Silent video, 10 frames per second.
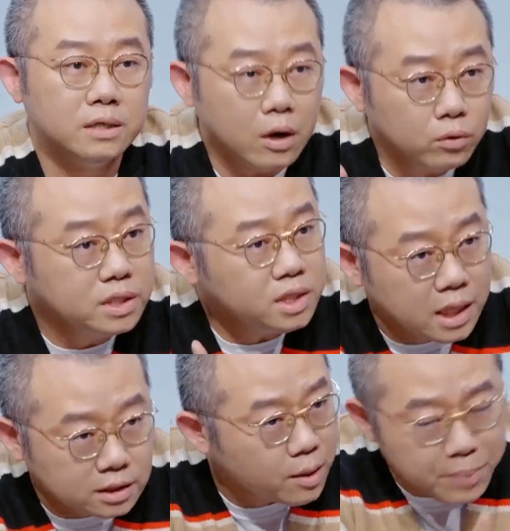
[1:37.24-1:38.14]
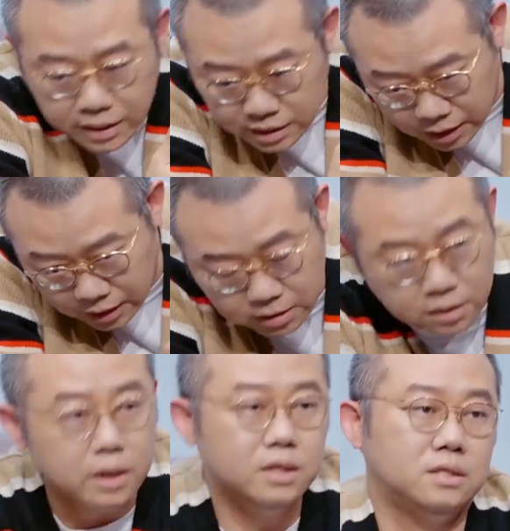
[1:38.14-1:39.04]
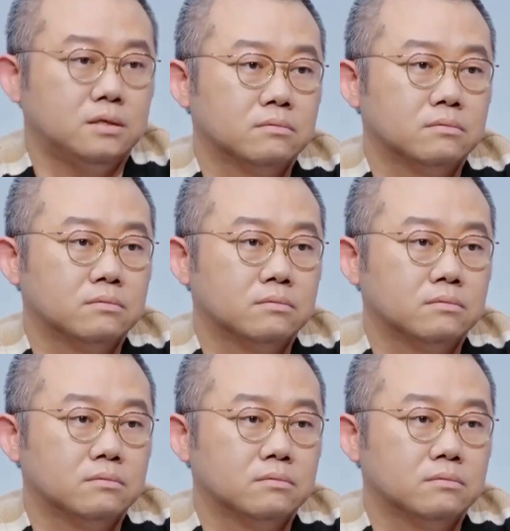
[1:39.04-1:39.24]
然后你想上班也可以，